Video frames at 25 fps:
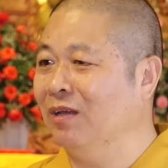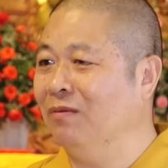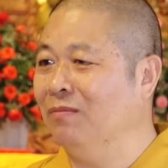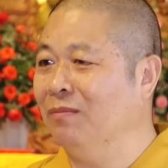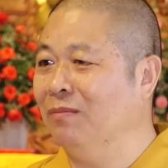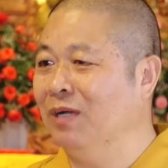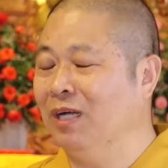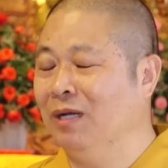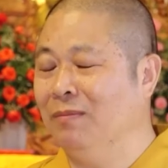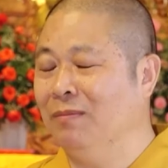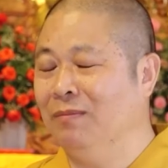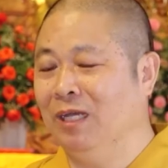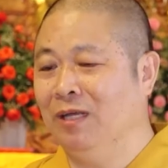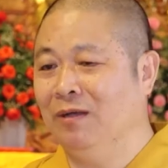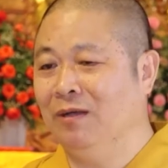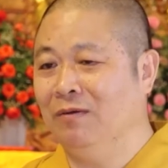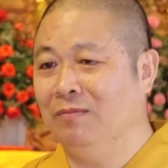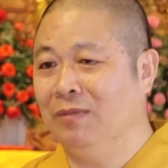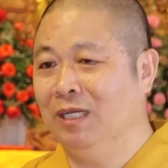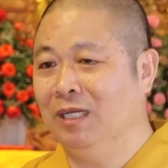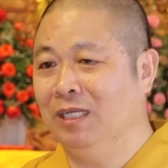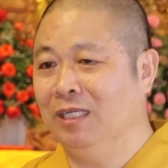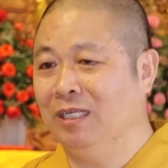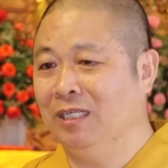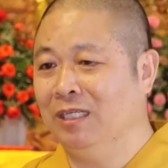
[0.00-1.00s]
mà mình không
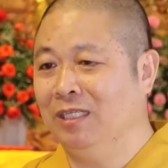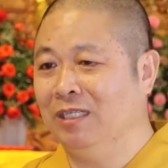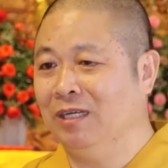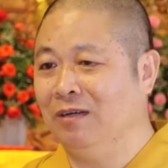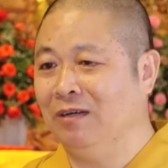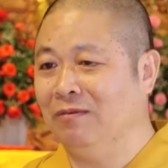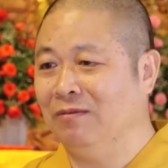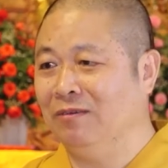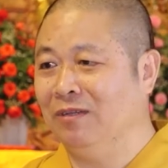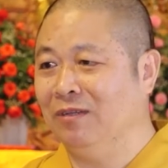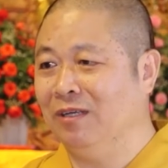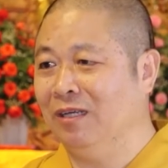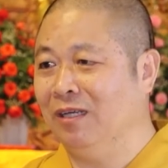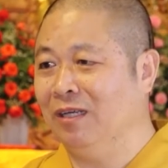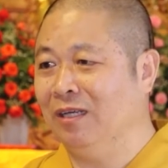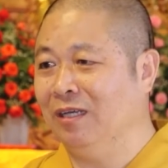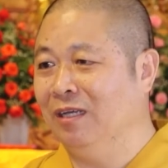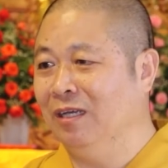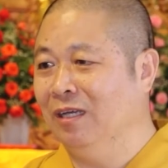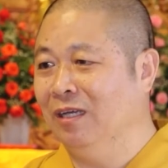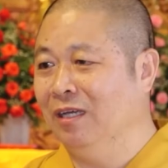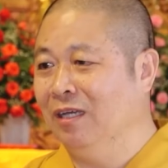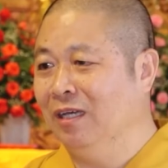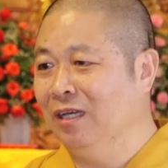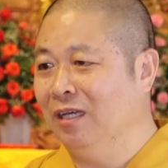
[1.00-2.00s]
biết trân trọng thì
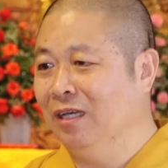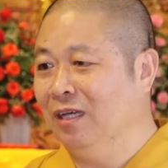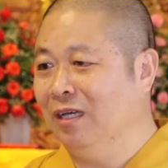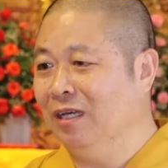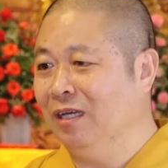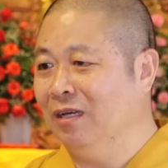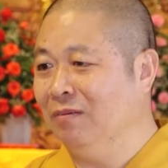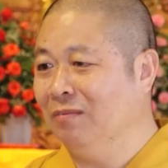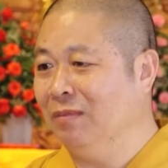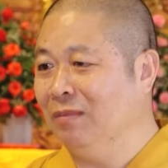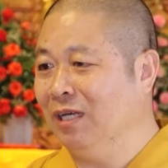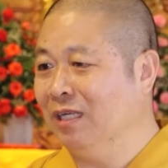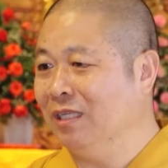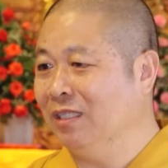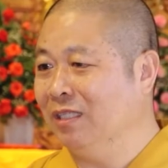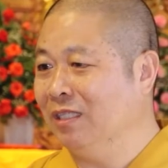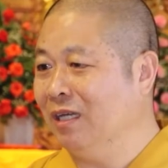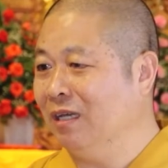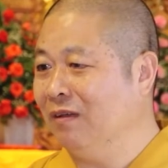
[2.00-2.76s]
mình sẽ